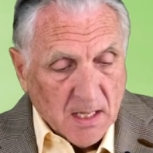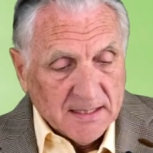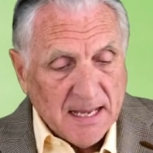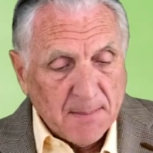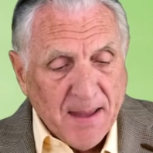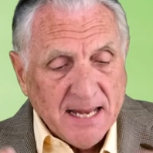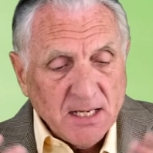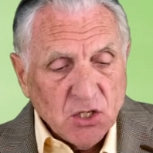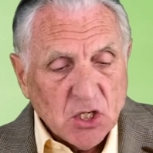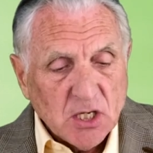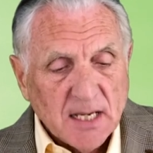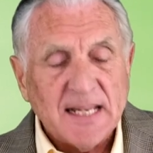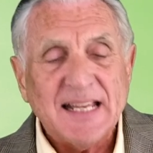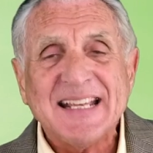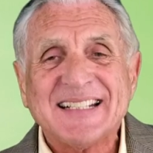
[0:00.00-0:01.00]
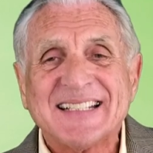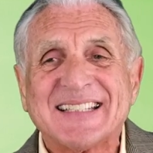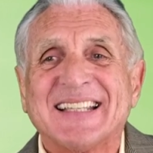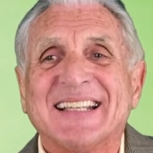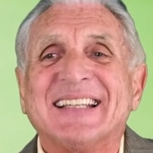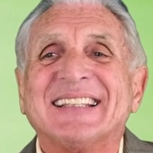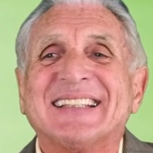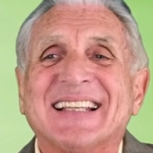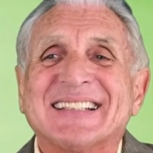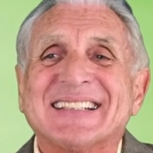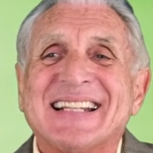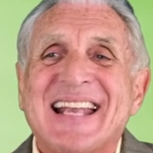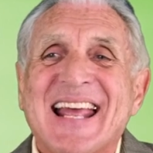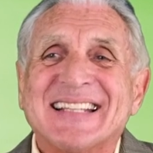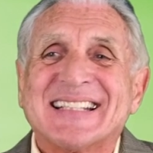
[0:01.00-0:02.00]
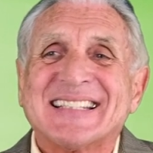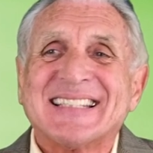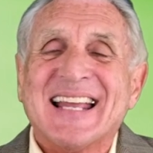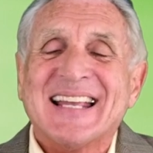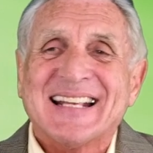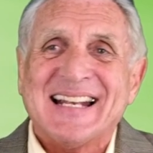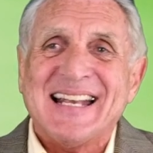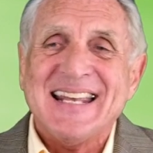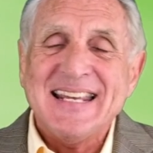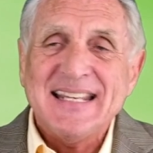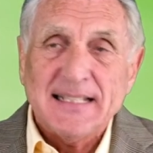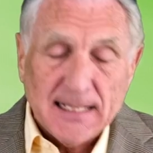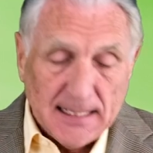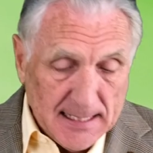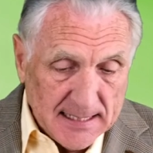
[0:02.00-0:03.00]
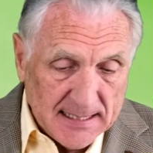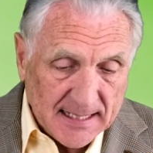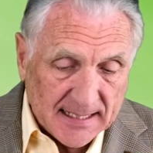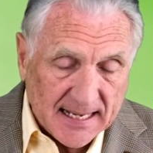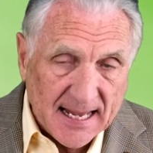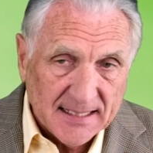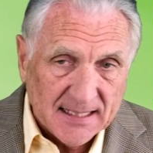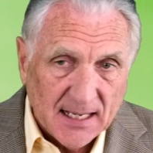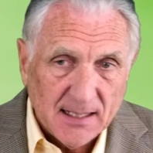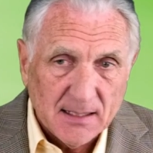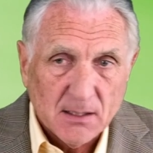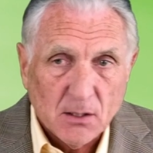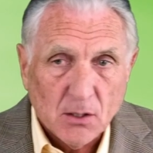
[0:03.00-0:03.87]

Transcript: Der Mensch ist das letzte Glied in der Kette